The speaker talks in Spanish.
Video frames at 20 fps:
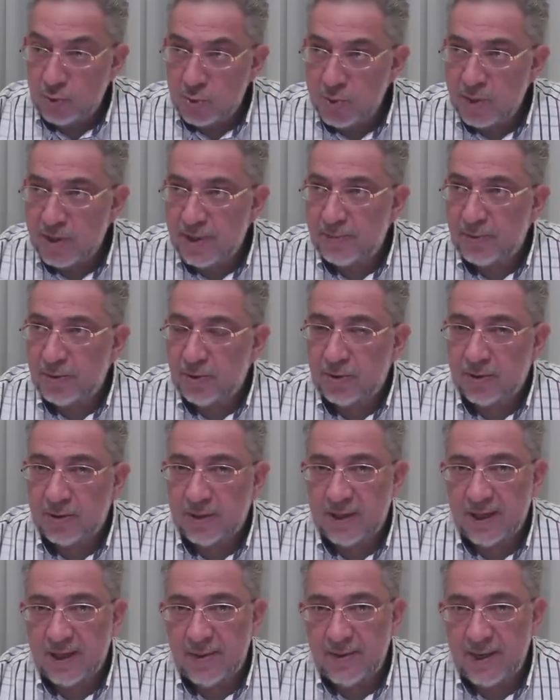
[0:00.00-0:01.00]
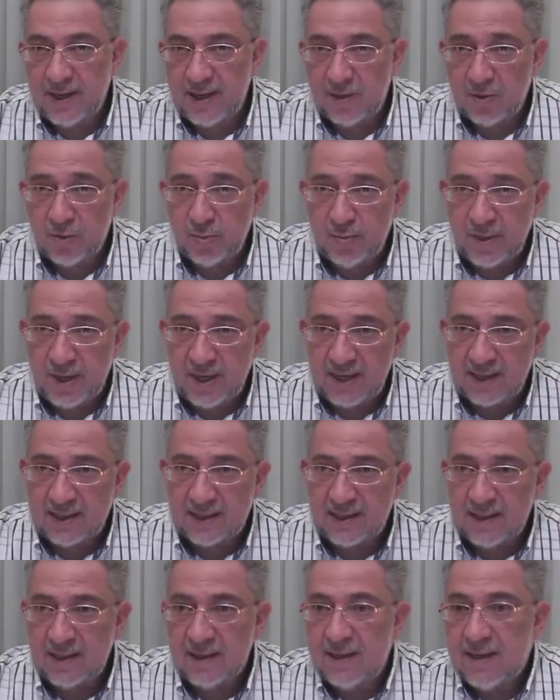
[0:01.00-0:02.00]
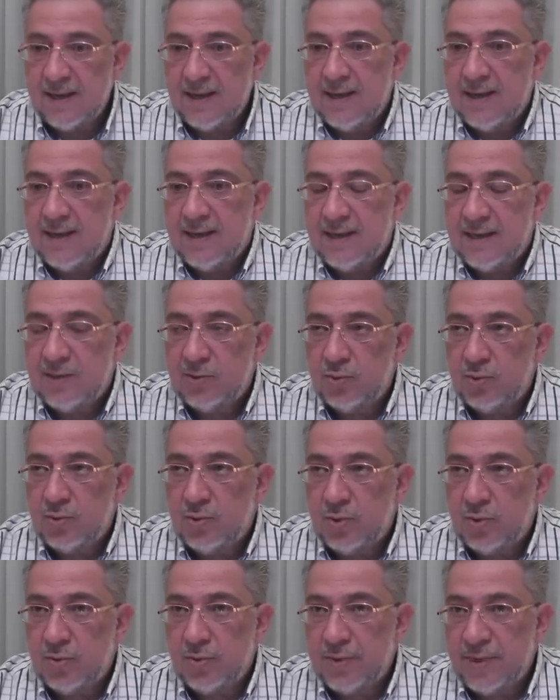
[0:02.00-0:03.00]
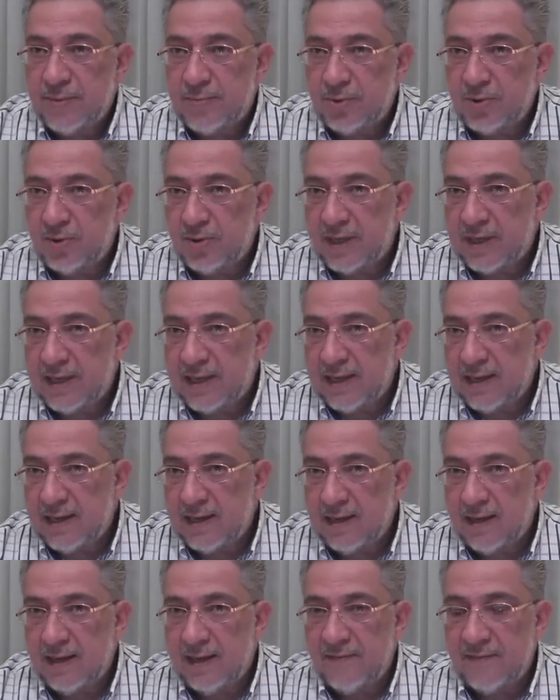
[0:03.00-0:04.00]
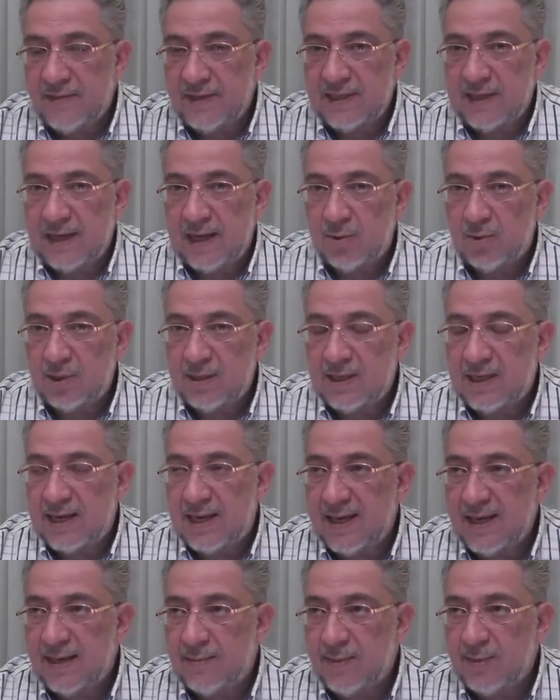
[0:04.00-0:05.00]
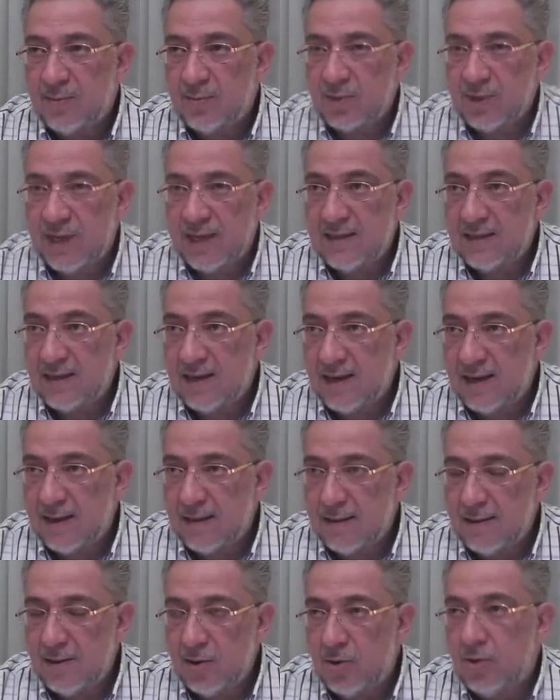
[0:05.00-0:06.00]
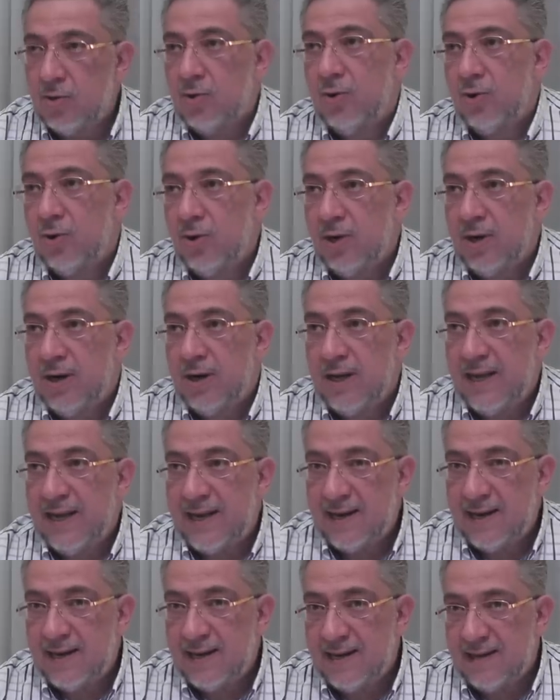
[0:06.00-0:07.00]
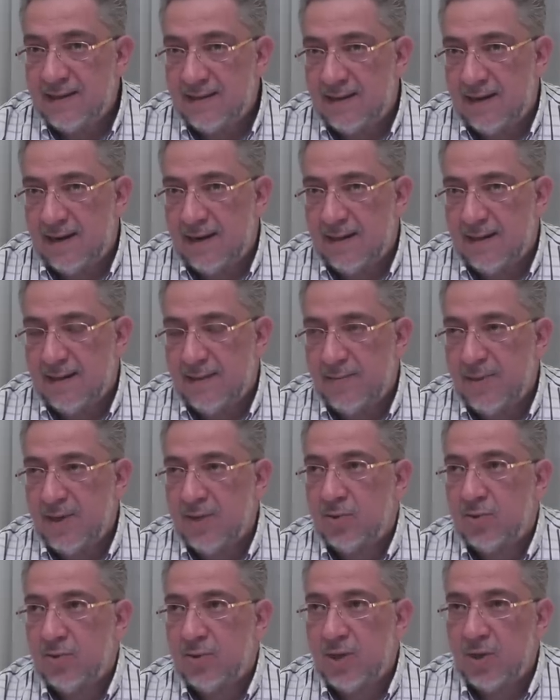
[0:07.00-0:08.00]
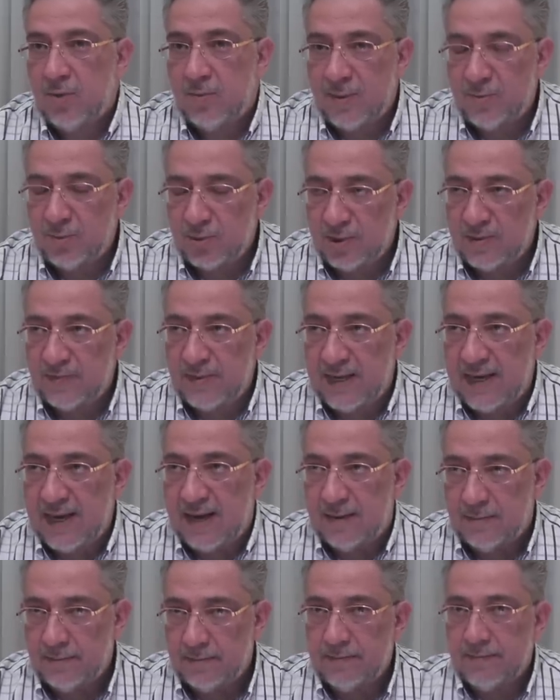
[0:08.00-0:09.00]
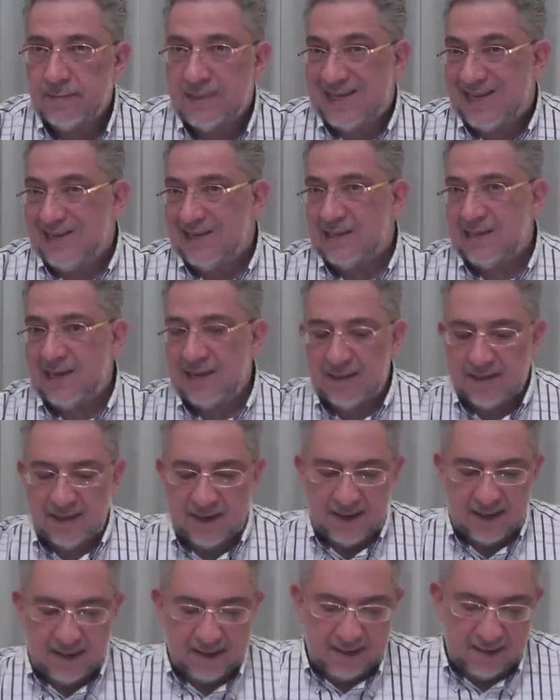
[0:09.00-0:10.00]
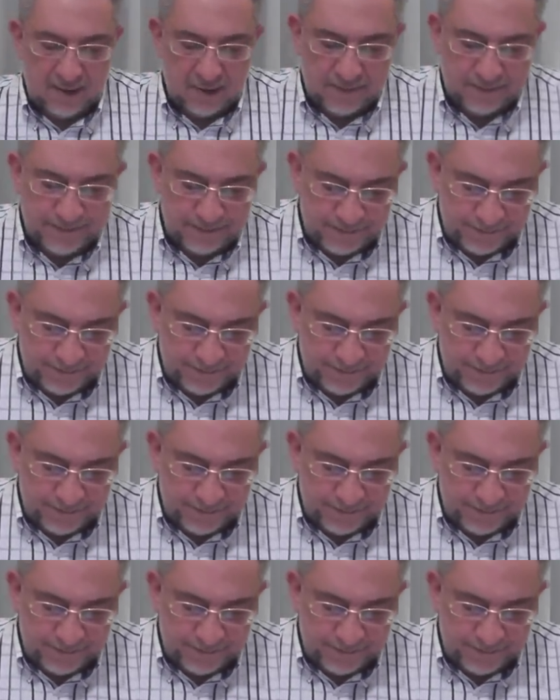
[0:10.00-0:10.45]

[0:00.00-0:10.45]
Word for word: concepto que viene a combinarse es un concepto que en física cuántica llamamos la intricación o el entrelazamiento, y lo vamos a explicar. ¿Qué es la intricación?